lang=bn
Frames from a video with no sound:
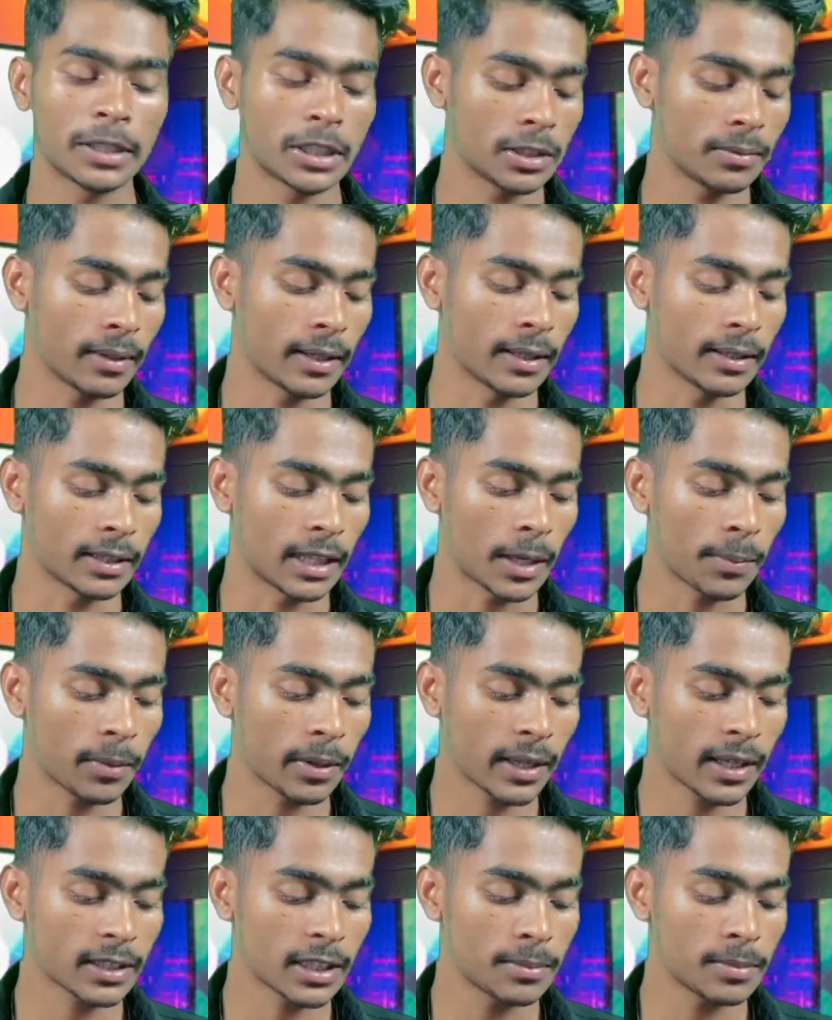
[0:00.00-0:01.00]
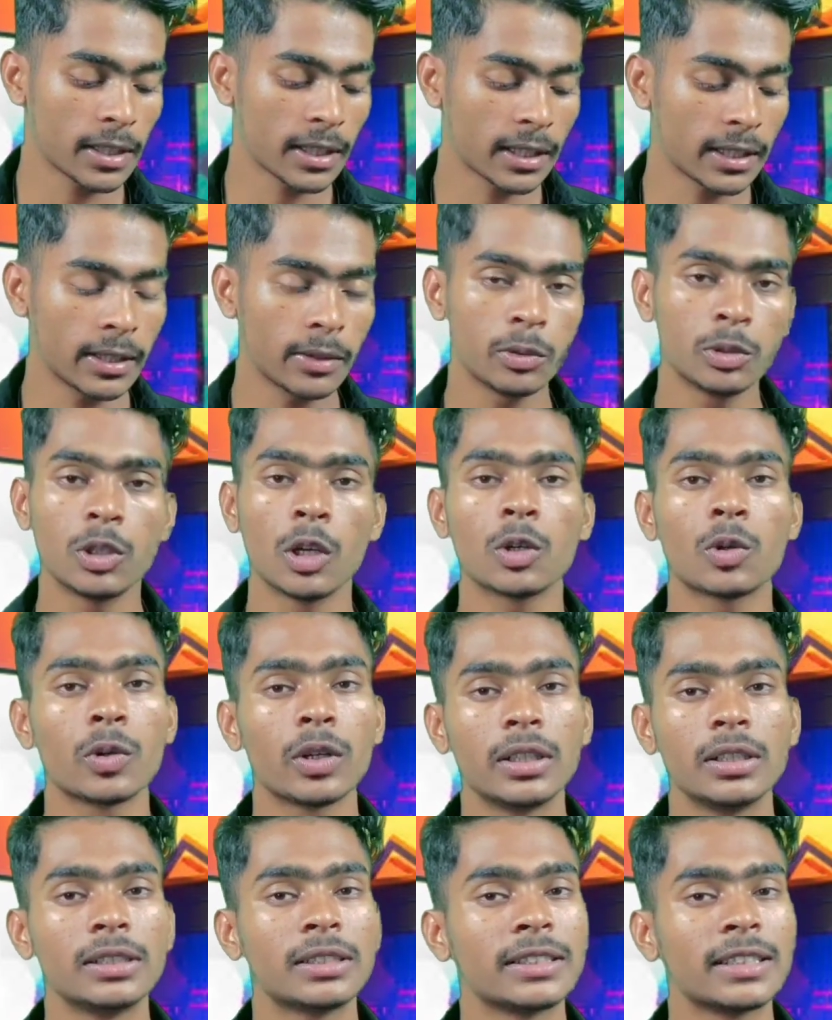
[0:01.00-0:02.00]
পেতে পারেন তারপরে কাছে আমি এখানে উইথড্রল
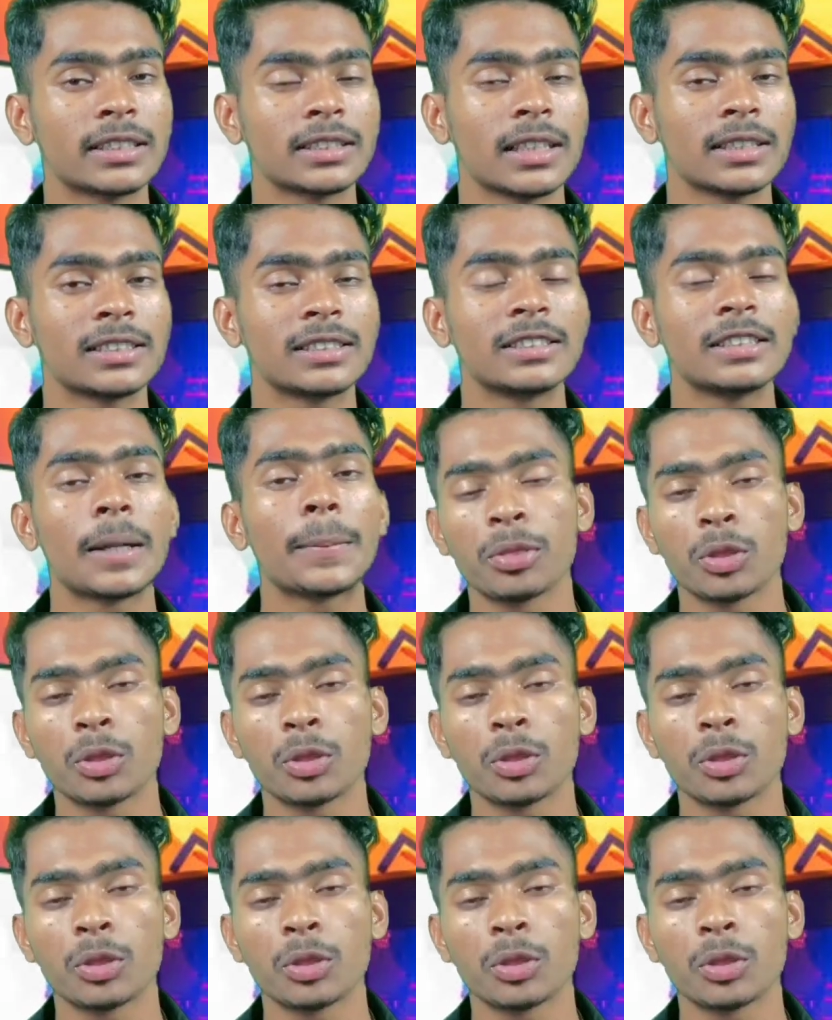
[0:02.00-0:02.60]
করে নিচ্ছি দেখতে পাচ্ছি